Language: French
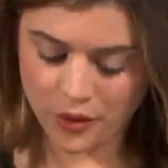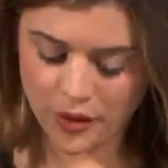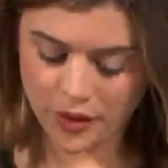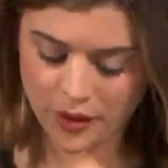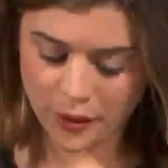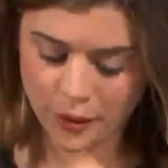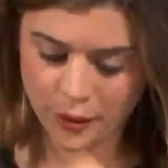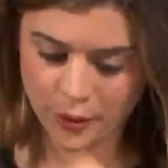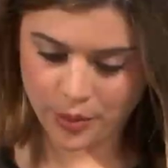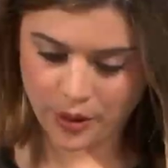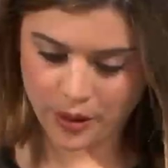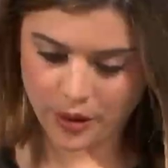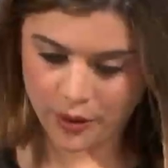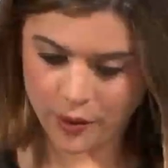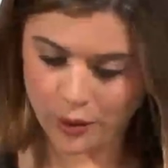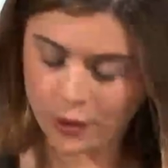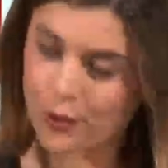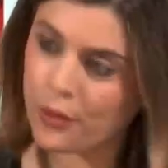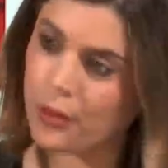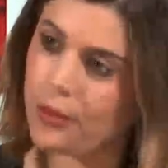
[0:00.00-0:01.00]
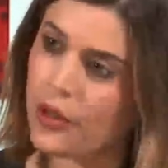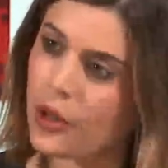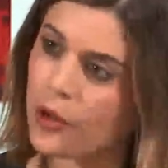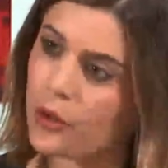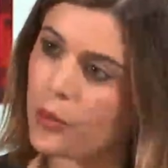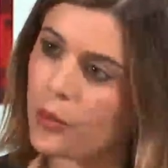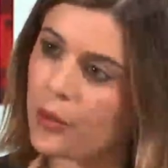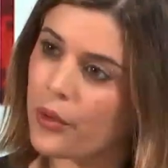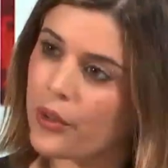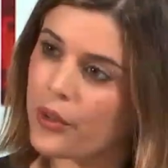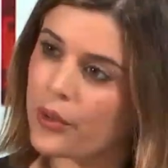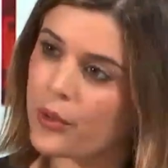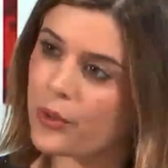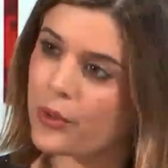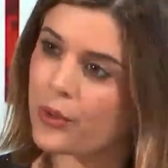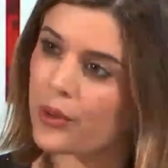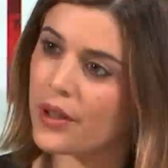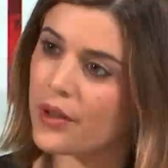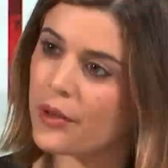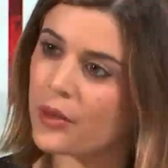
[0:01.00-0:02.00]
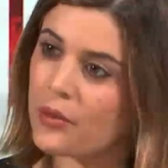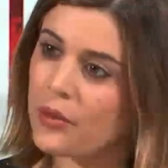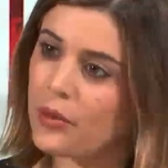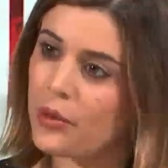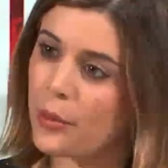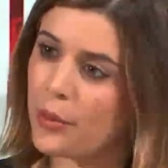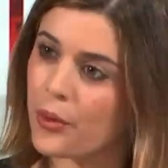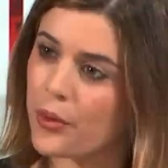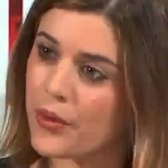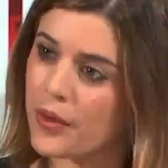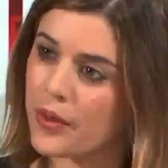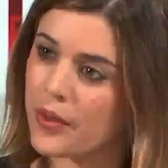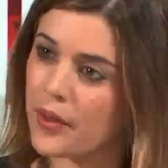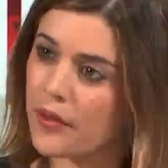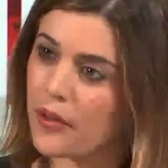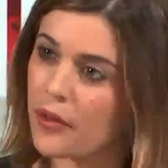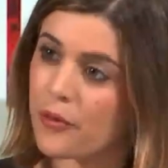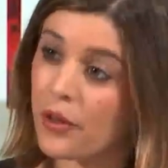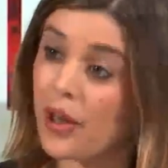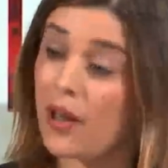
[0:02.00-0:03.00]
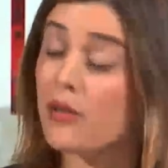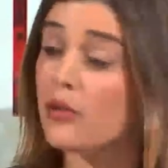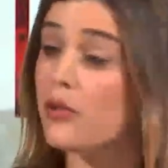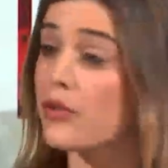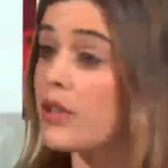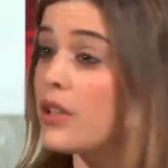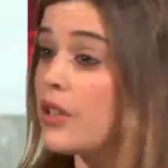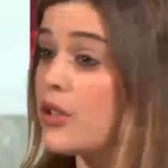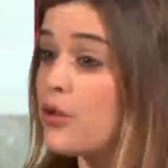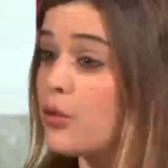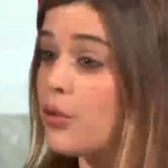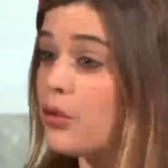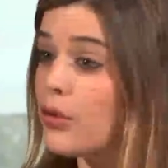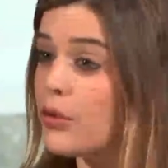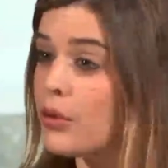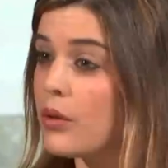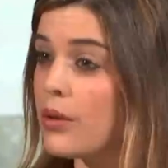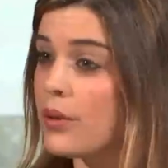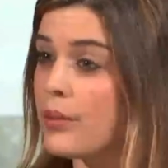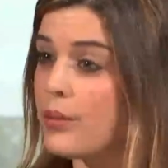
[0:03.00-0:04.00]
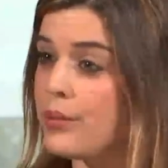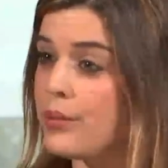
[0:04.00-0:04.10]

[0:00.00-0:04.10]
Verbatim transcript: lancé euh, par euh, le gouvernement, qu'est-ce que, que vous en pensez Ça va faire avancer les choses